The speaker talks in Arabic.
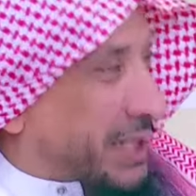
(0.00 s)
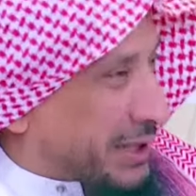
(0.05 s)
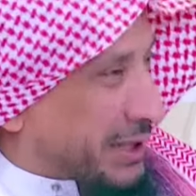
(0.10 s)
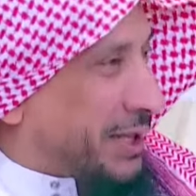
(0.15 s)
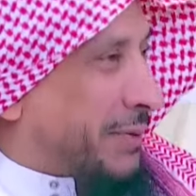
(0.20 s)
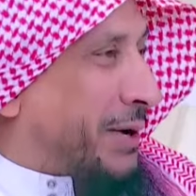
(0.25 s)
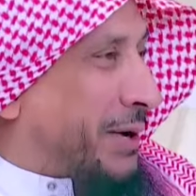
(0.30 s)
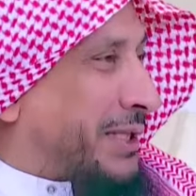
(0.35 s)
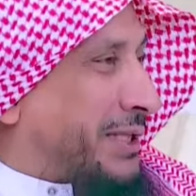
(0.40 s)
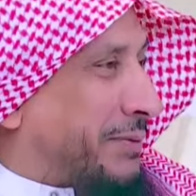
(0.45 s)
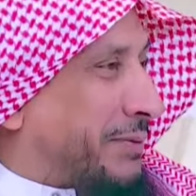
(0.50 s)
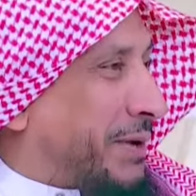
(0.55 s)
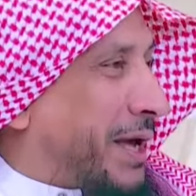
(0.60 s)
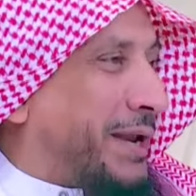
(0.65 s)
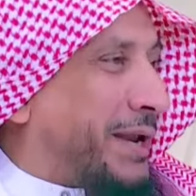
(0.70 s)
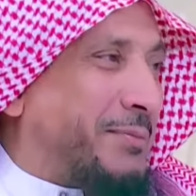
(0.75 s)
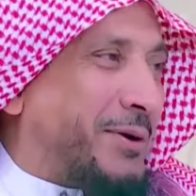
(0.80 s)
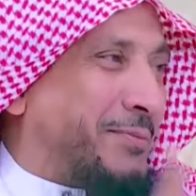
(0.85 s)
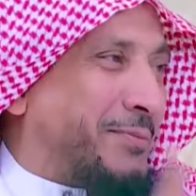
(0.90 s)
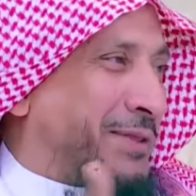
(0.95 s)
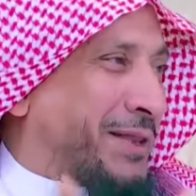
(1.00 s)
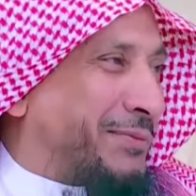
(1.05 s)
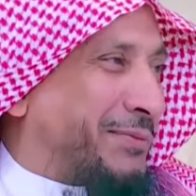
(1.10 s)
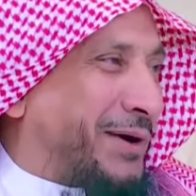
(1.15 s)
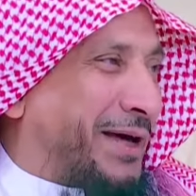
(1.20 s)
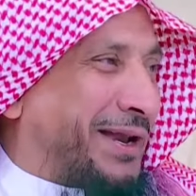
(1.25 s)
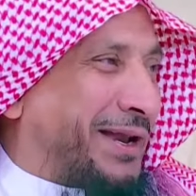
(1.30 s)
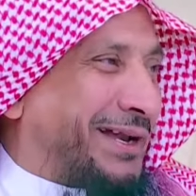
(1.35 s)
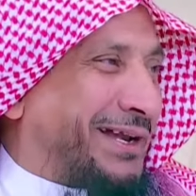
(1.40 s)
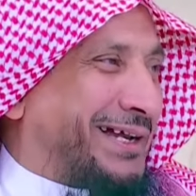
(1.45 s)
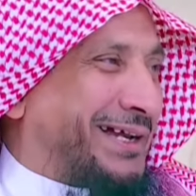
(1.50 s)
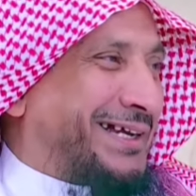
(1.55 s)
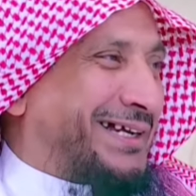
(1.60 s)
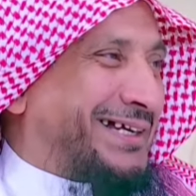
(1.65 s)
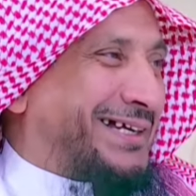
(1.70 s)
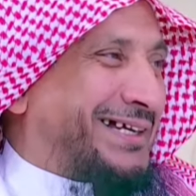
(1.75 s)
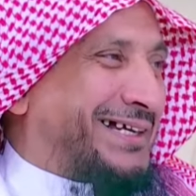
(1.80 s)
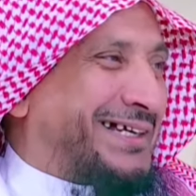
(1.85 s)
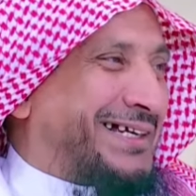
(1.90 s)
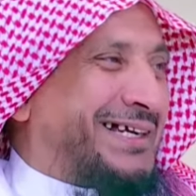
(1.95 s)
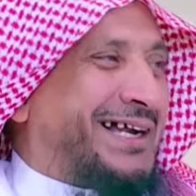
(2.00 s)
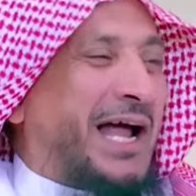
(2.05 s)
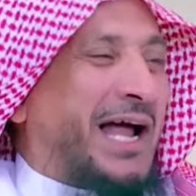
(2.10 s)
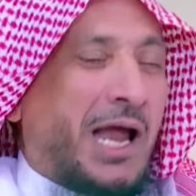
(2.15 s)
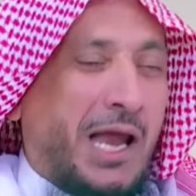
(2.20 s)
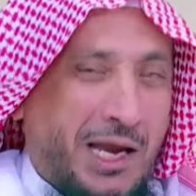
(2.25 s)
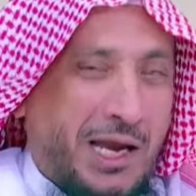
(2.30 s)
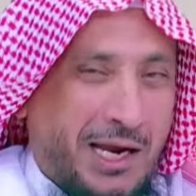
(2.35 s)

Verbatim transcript: طبخه البارح مو مثل البارح قصدك انها زان اكثر آه،